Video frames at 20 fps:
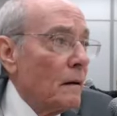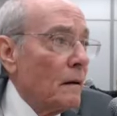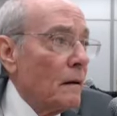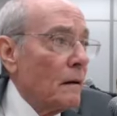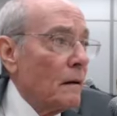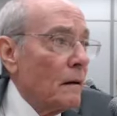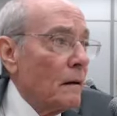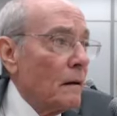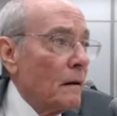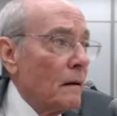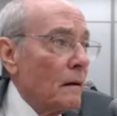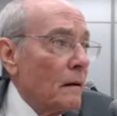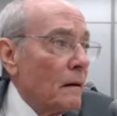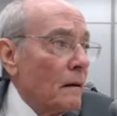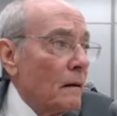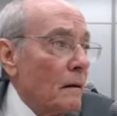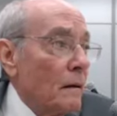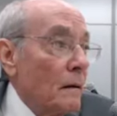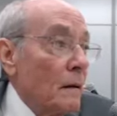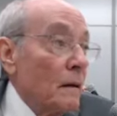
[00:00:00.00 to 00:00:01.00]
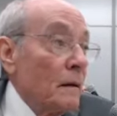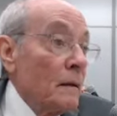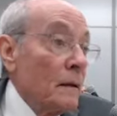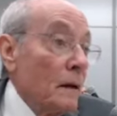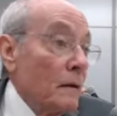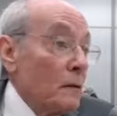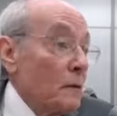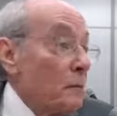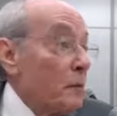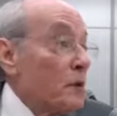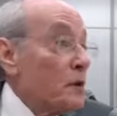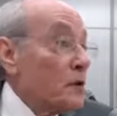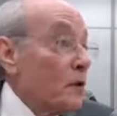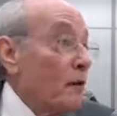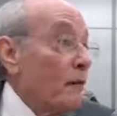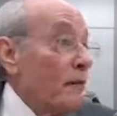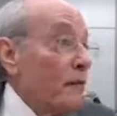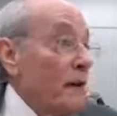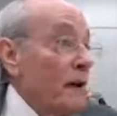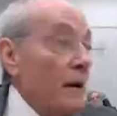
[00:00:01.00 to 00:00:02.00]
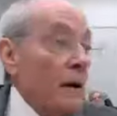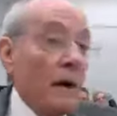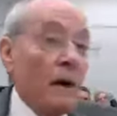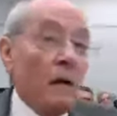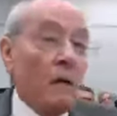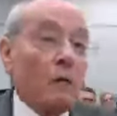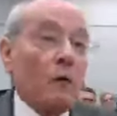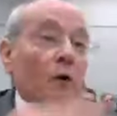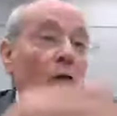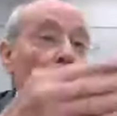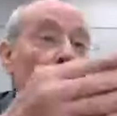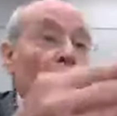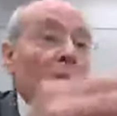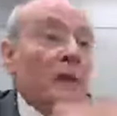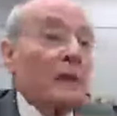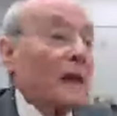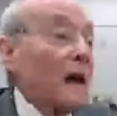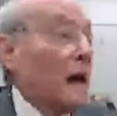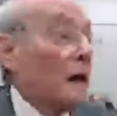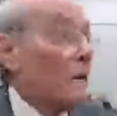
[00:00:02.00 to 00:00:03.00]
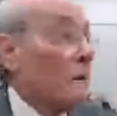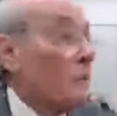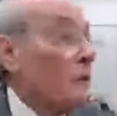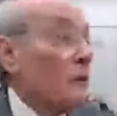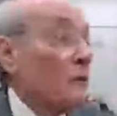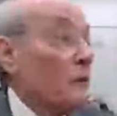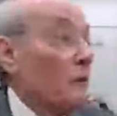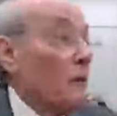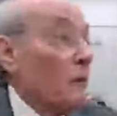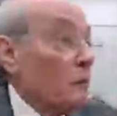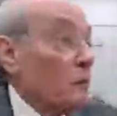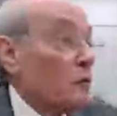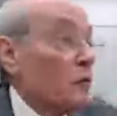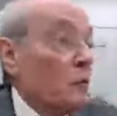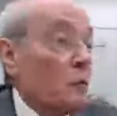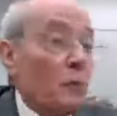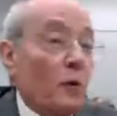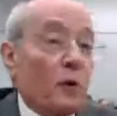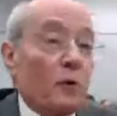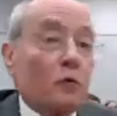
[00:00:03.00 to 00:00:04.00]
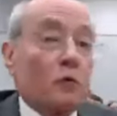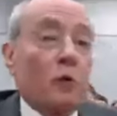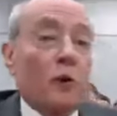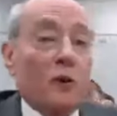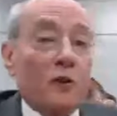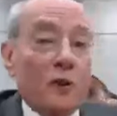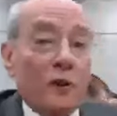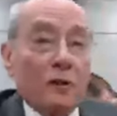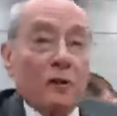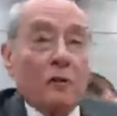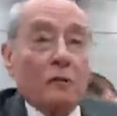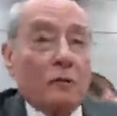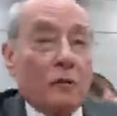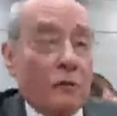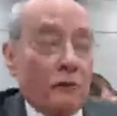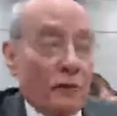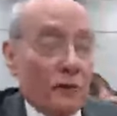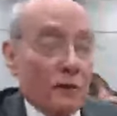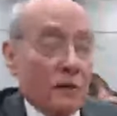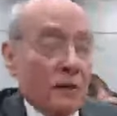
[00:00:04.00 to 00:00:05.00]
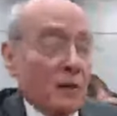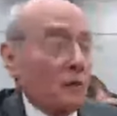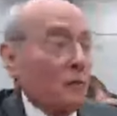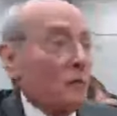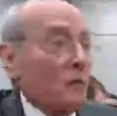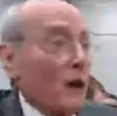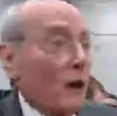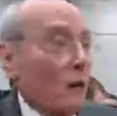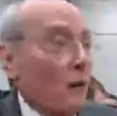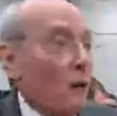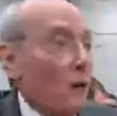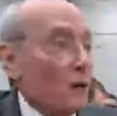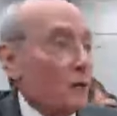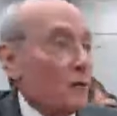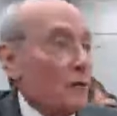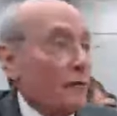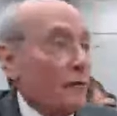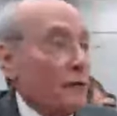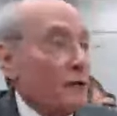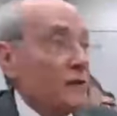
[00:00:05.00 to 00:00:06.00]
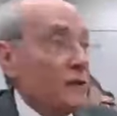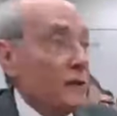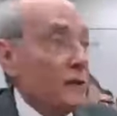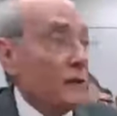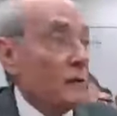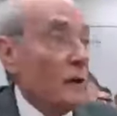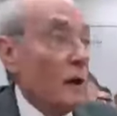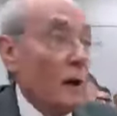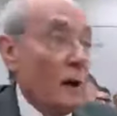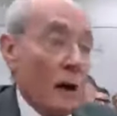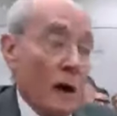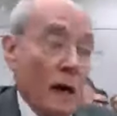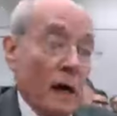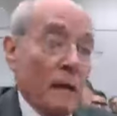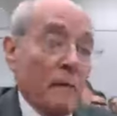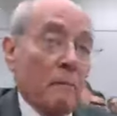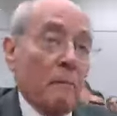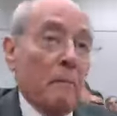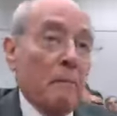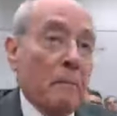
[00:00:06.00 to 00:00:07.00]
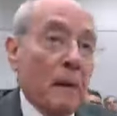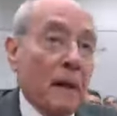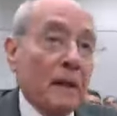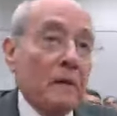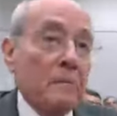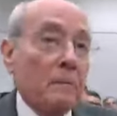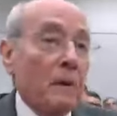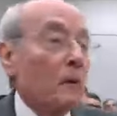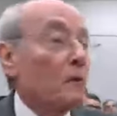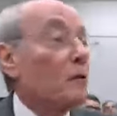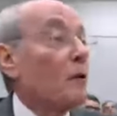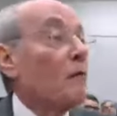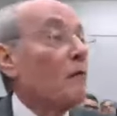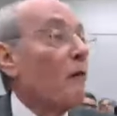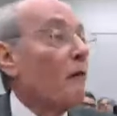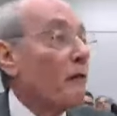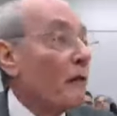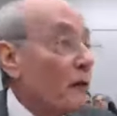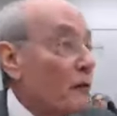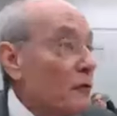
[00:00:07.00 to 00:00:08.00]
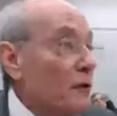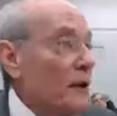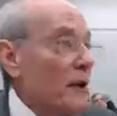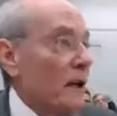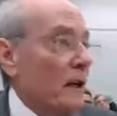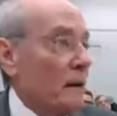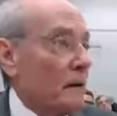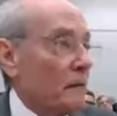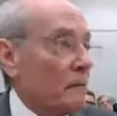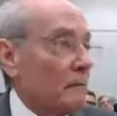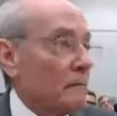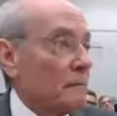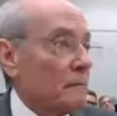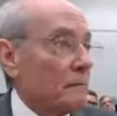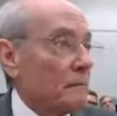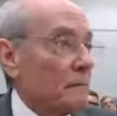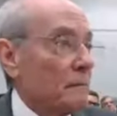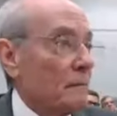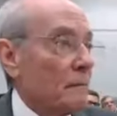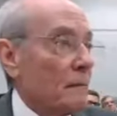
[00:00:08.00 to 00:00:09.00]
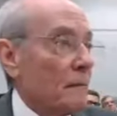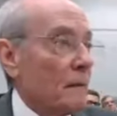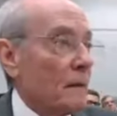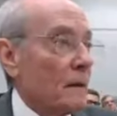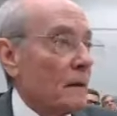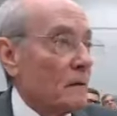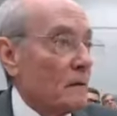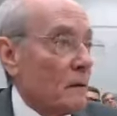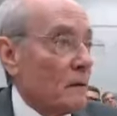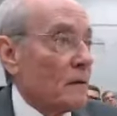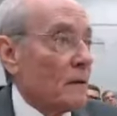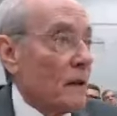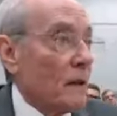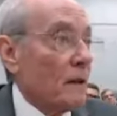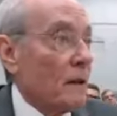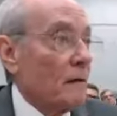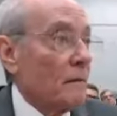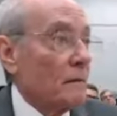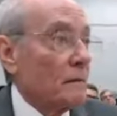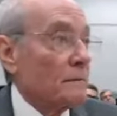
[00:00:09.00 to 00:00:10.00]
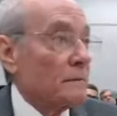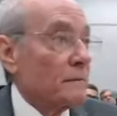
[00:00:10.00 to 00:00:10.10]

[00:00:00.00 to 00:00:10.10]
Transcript: Berbeck? Foi isso? Não, depois que, que eu vi. Falou? Quando mandaram, vamos supor, eu estou achando que eu estou fazendo um negócio, investindo. Aí pedem para eu devolver o dinheiro. Entendeu?